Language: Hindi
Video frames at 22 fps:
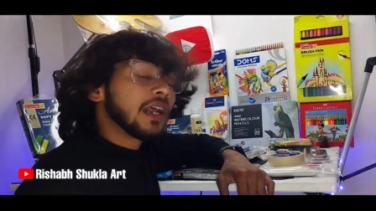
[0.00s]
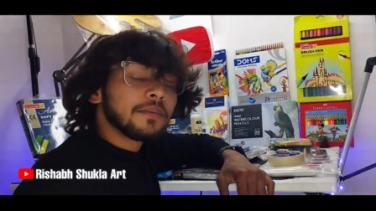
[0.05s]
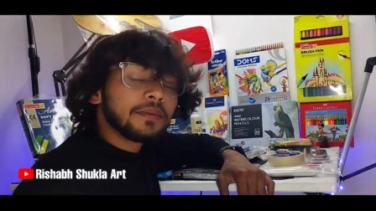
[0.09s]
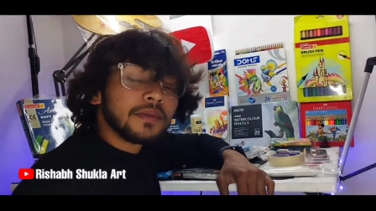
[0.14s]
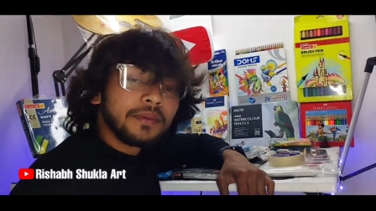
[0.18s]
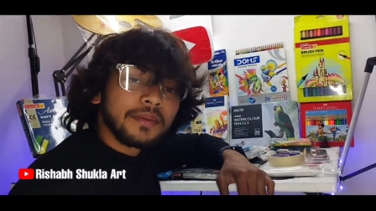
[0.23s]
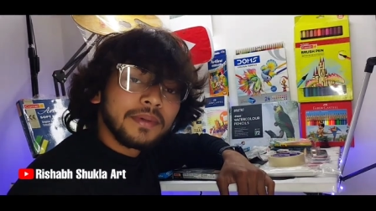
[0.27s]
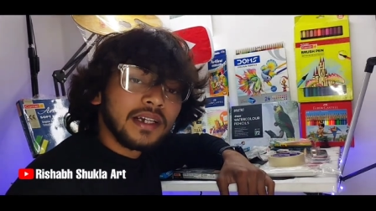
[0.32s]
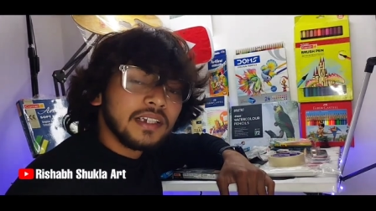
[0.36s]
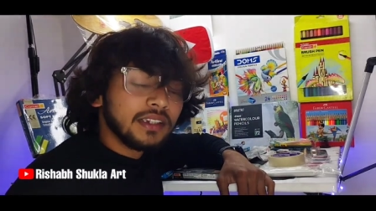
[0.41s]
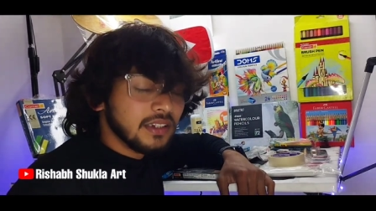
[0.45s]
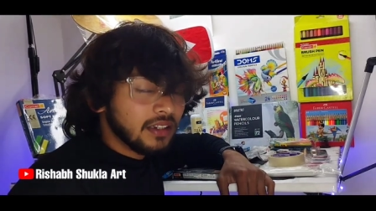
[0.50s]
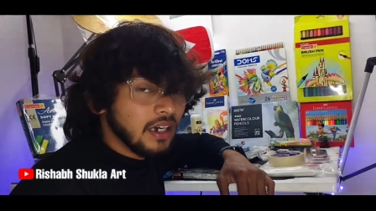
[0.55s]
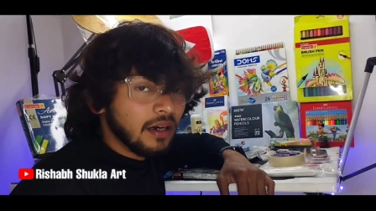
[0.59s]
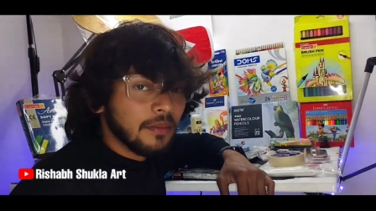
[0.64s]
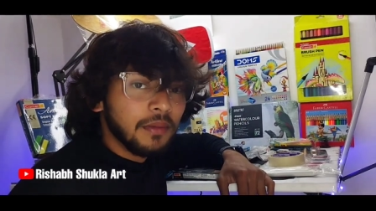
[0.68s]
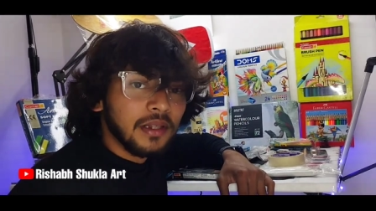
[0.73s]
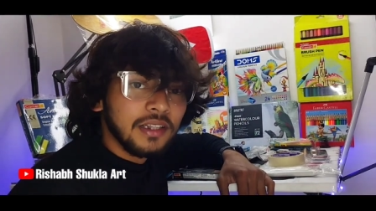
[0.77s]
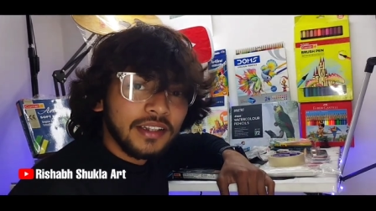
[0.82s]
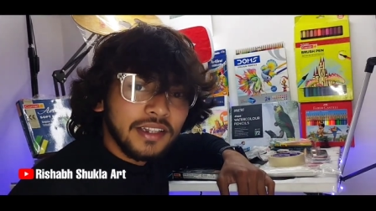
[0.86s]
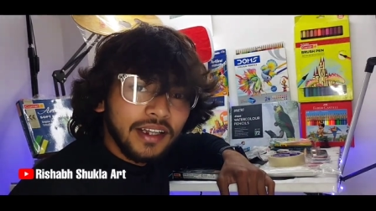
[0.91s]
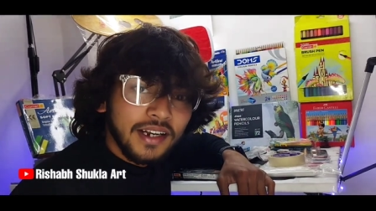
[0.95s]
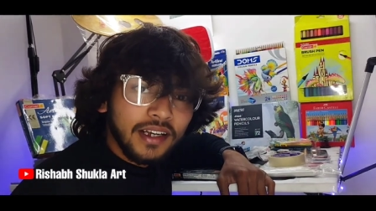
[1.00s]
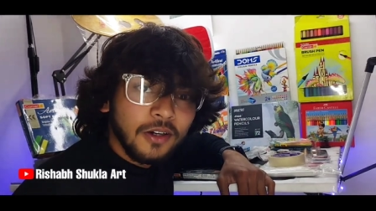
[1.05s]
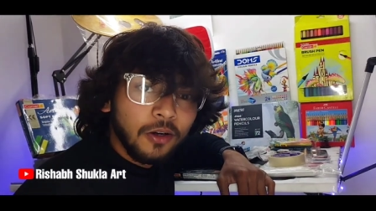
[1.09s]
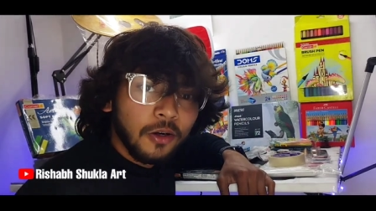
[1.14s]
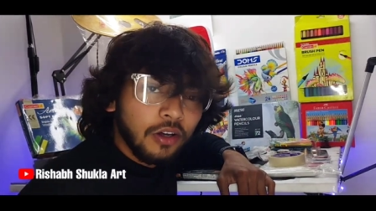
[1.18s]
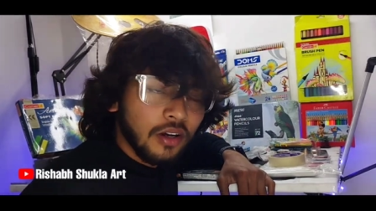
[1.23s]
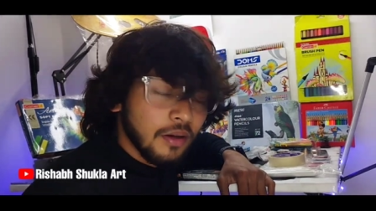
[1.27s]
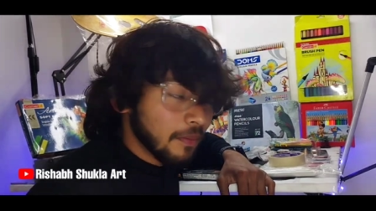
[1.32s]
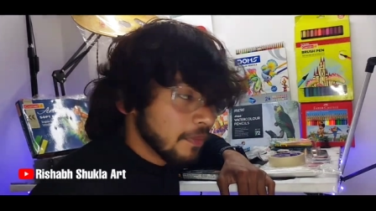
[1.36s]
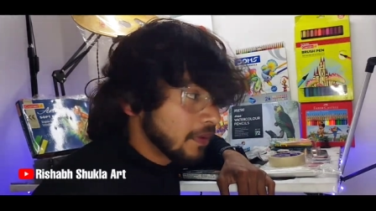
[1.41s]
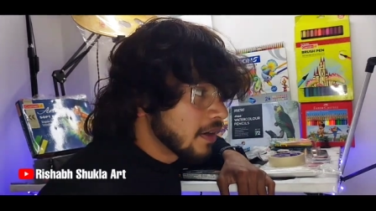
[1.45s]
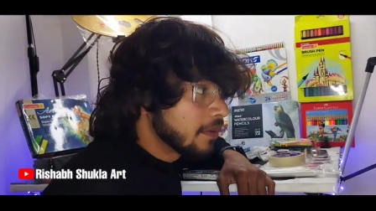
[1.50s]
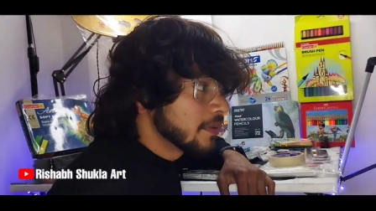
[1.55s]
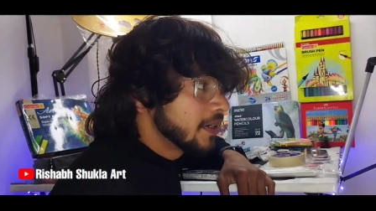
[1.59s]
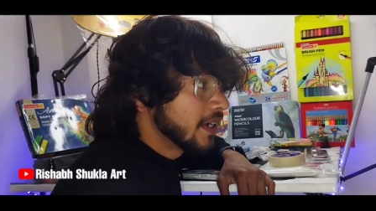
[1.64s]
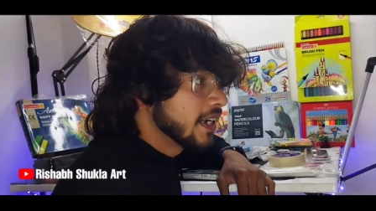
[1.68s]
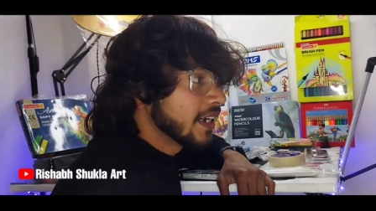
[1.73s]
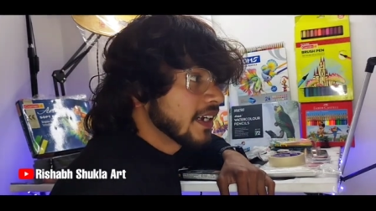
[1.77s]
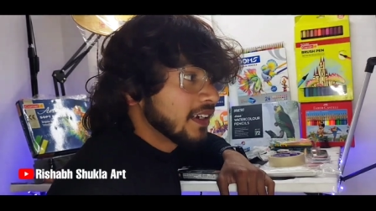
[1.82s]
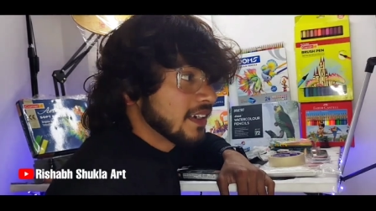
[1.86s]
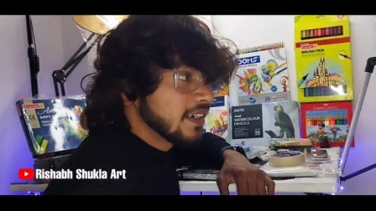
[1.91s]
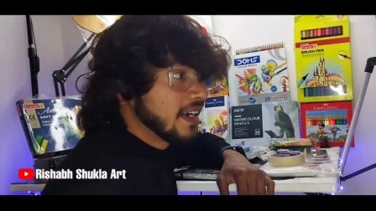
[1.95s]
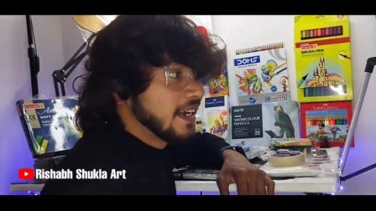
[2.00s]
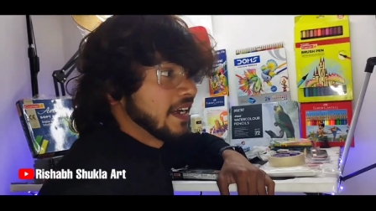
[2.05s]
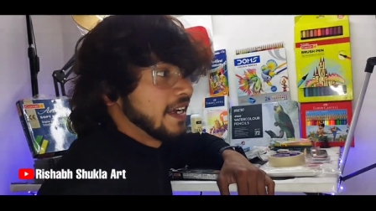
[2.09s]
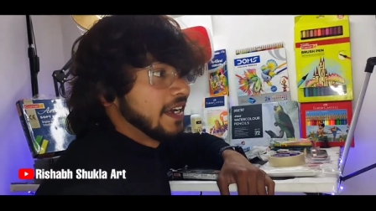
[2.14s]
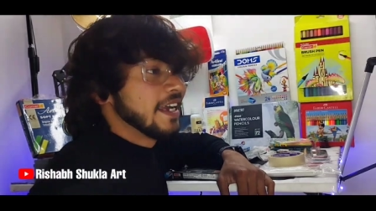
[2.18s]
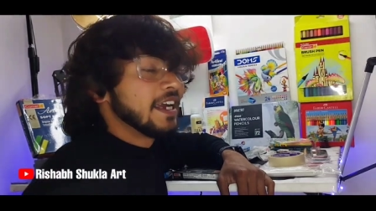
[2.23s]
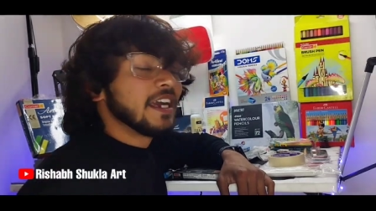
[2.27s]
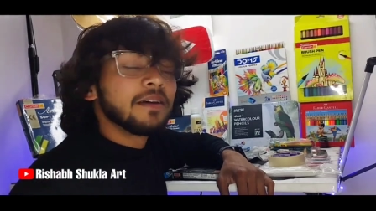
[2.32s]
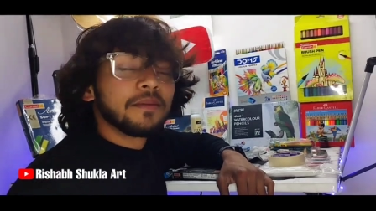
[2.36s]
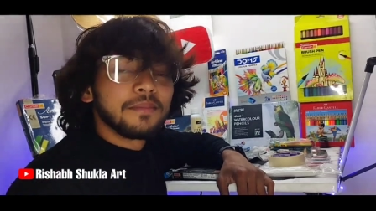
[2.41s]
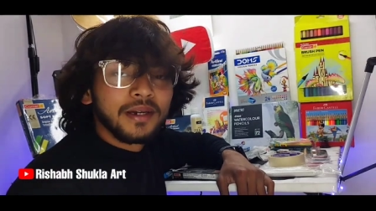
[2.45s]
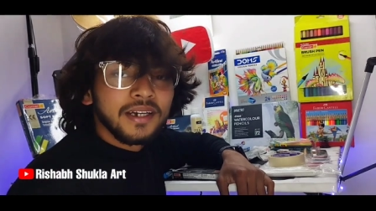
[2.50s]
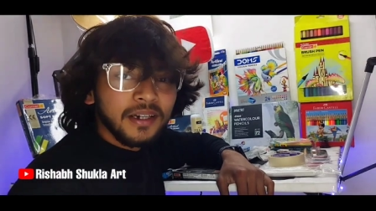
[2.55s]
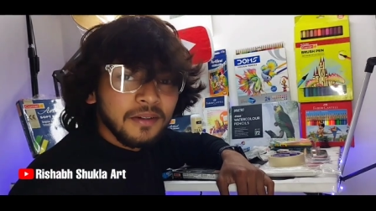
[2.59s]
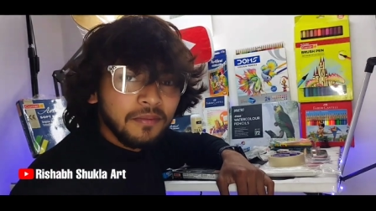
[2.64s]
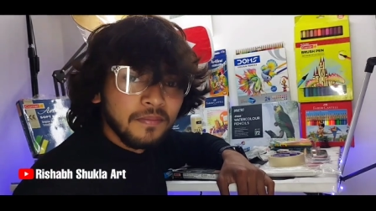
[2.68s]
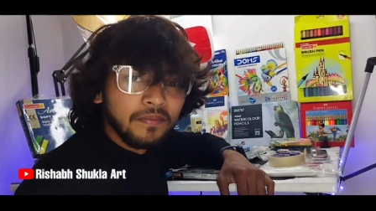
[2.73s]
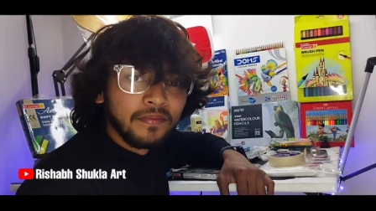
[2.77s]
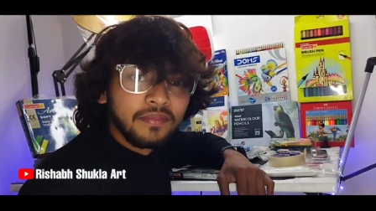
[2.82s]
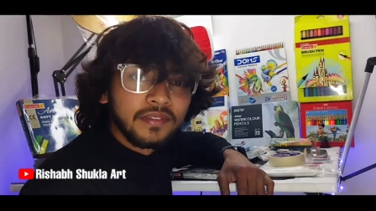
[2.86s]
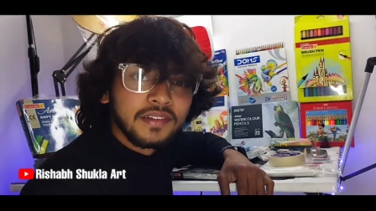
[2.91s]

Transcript: प्यार आप सबके इस तरह मिलता रहे और अपना भी एक एम है